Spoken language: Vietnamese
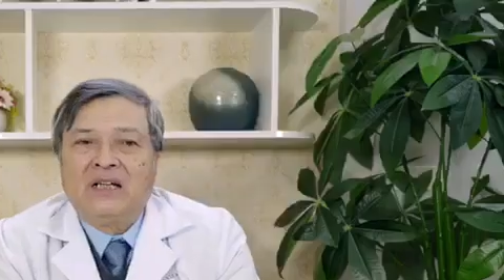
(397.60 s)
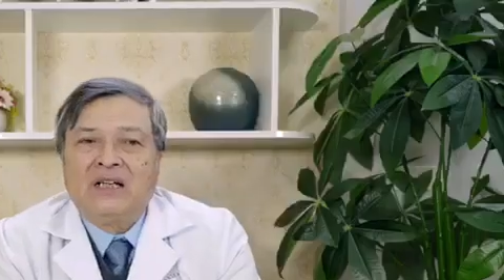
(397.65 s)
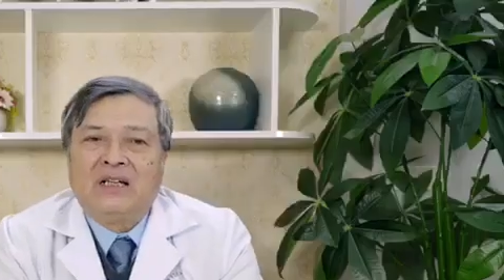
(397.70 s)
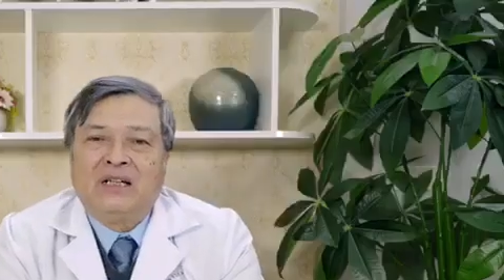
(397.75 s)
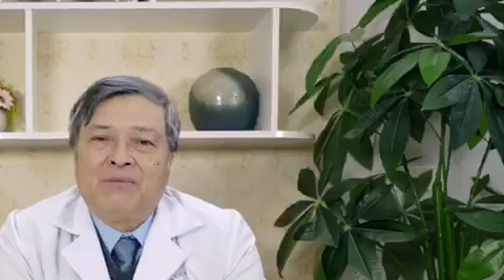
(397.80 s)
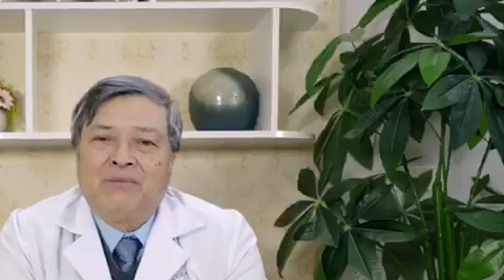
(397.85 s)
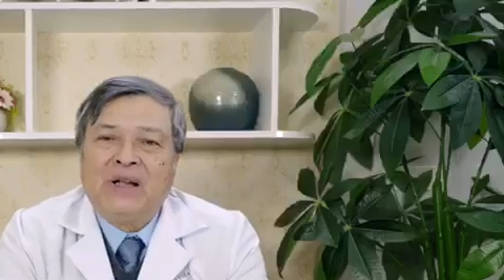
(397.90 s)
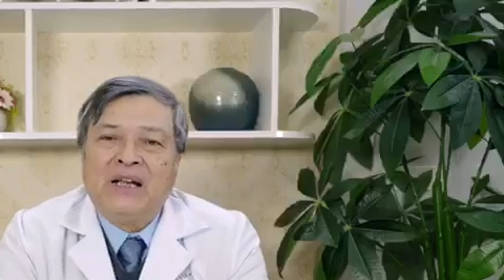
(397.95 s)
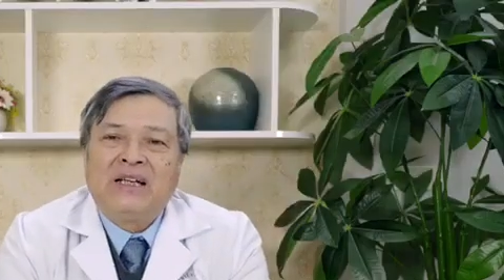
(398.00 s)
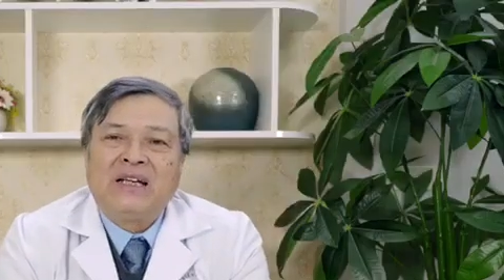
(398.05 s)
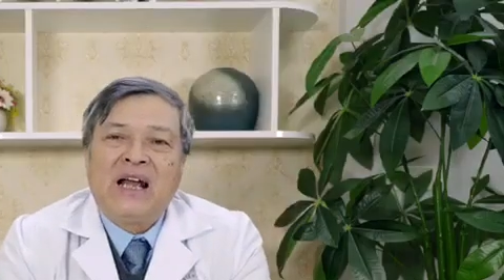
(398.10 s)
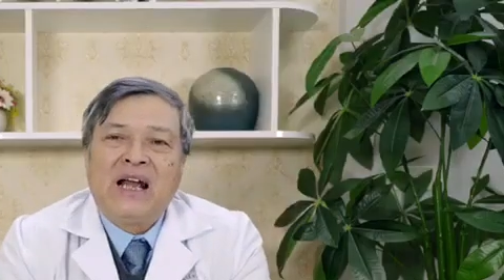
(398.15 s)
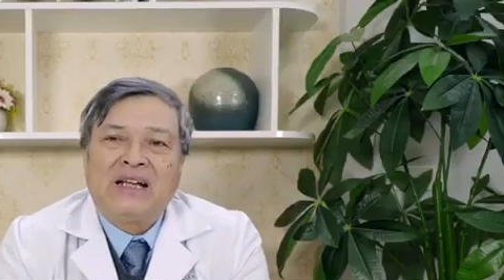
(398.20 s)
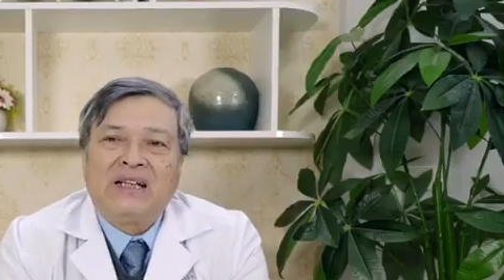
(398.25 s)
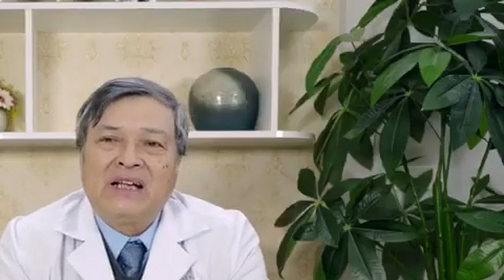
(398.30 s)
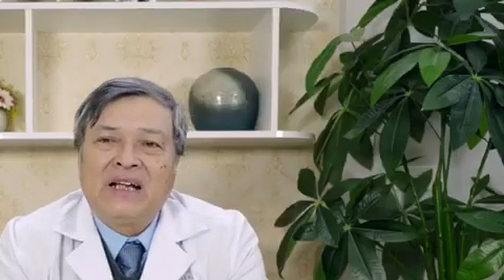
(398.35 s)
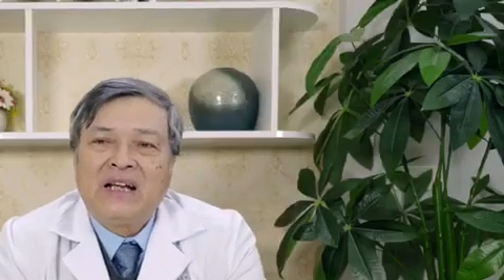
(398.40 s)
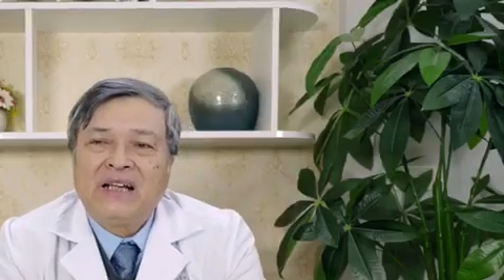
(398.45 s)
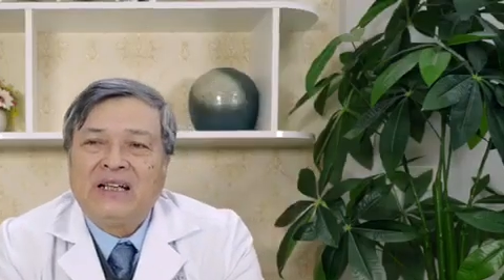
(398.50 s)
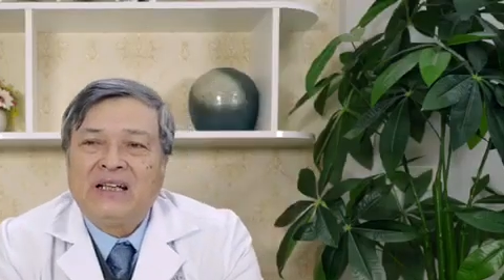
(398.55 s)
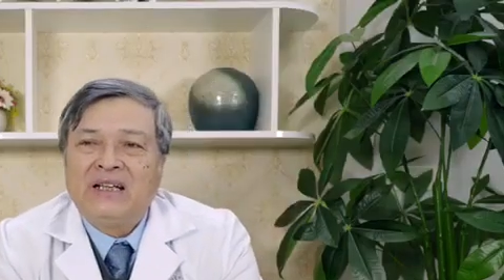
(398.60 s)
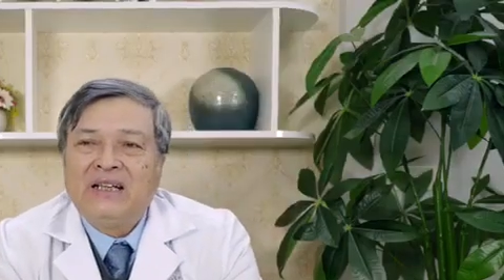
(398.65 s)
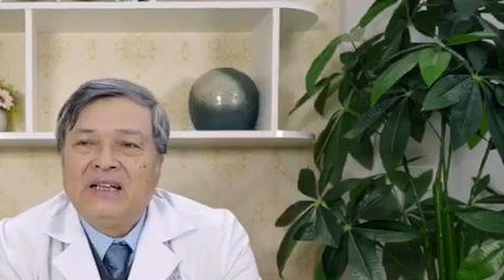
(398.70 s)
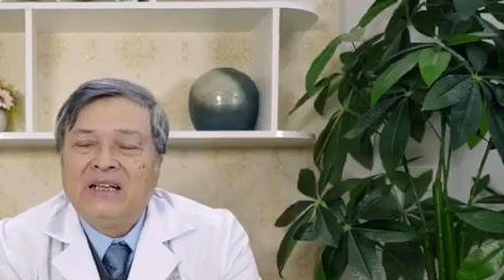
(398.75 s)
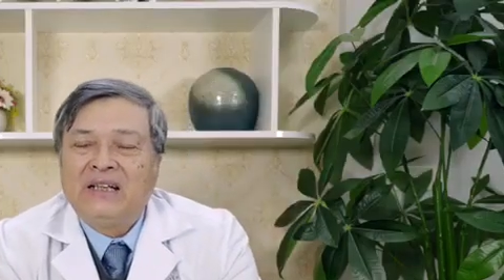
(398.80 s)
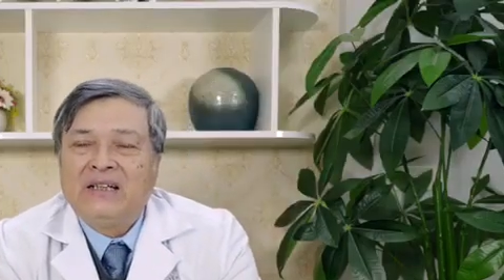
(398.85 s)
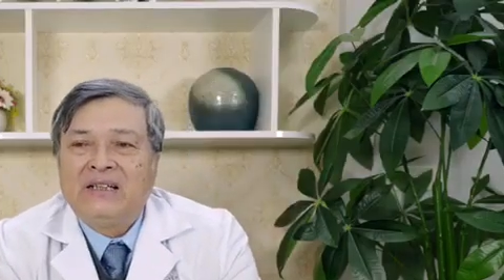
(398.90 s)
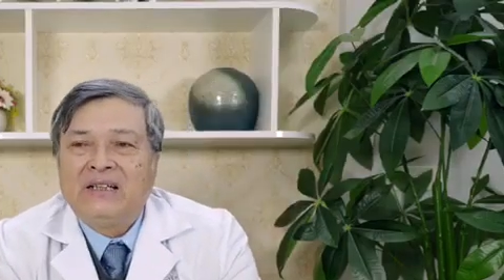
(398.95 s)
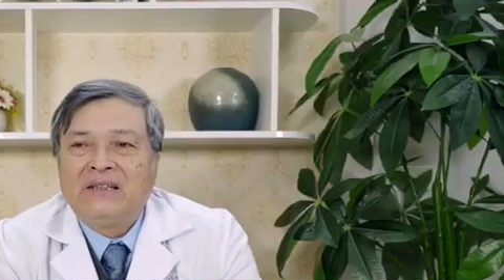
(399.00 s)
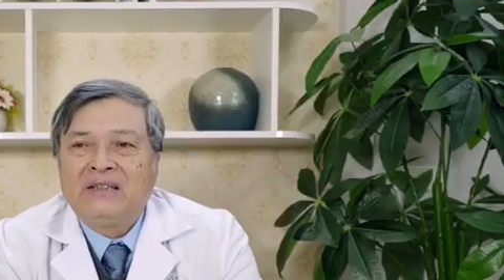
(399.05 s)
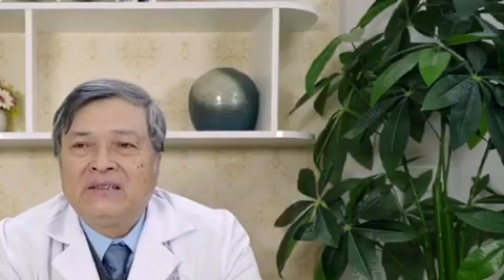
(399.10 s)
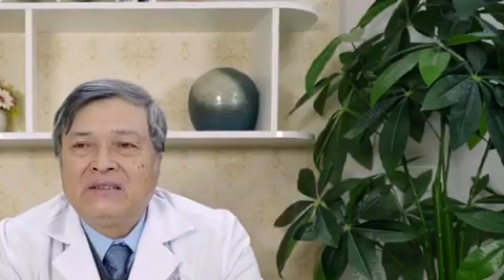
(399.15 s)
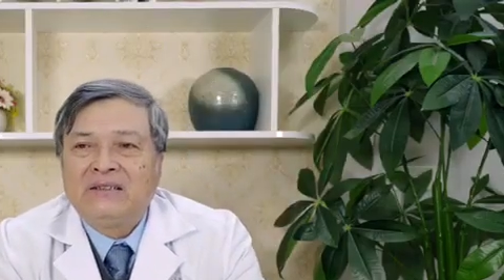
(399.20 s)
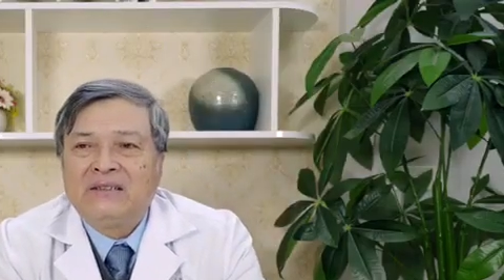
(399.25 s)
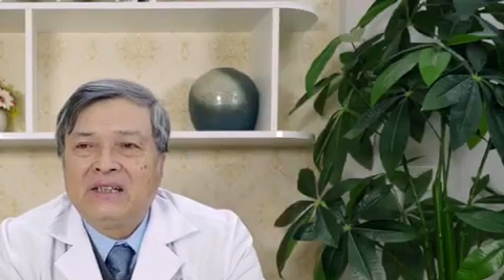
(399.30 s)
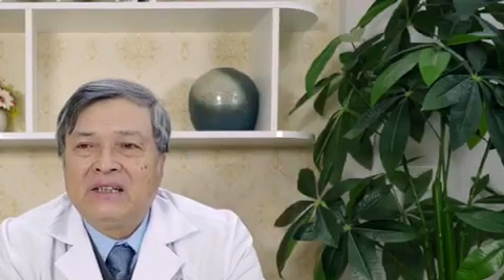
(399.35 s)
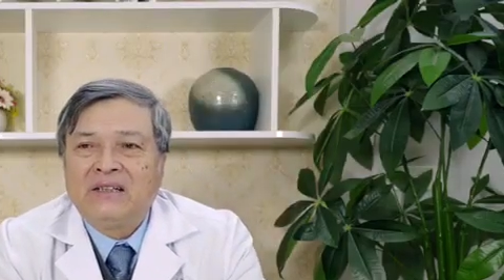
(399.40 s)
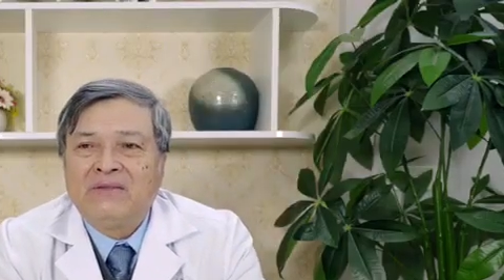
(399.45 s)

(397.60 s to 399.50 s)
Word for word: À, bên cạnh các cái ờ,